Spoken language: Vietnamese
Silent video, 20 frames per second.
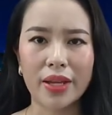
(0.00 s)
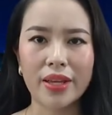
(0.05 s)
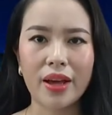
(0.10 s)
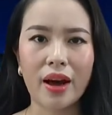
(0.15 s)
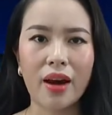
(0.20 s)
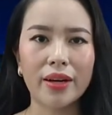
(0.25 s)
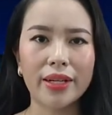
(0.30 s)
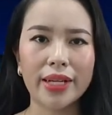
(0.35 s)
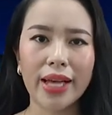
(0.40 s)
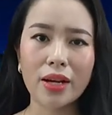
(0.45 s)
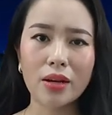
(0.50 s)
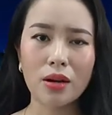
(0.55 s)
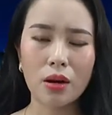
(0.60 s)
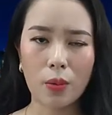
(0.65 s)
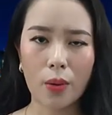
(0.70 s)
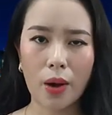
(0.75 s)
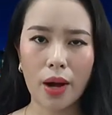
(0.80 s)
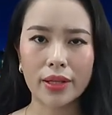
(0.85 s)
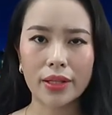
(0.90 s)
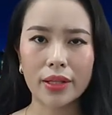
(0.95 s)
do các
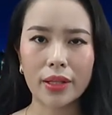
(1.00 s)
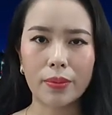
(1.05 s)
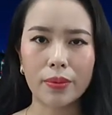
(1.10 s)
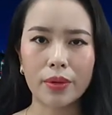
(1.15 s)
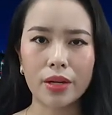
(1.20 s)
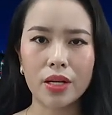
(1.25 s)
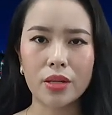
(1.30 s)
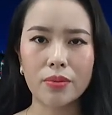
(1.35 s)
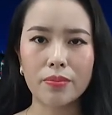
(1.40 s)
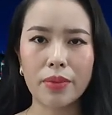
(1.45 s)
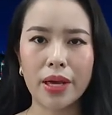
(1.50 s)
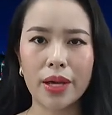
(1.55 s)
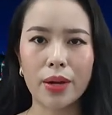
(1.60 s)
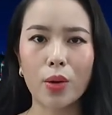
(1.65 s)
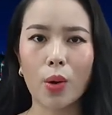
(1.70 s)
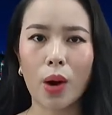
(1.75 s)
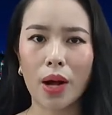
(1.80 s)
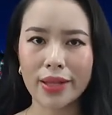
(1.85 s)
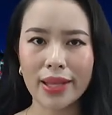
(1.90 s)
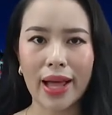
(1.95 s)
cơ quan nhập cư
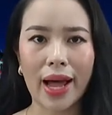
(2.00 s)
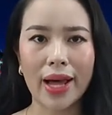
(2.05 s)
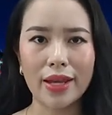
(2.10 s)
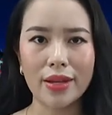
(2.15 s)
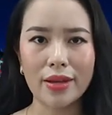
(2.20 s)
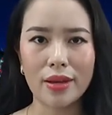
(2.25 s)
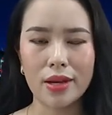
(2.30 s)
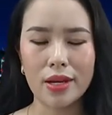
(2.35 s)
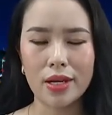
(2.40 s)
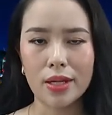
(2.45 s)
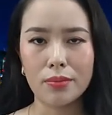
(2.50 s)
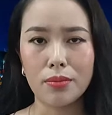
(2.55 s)
bị quá tải,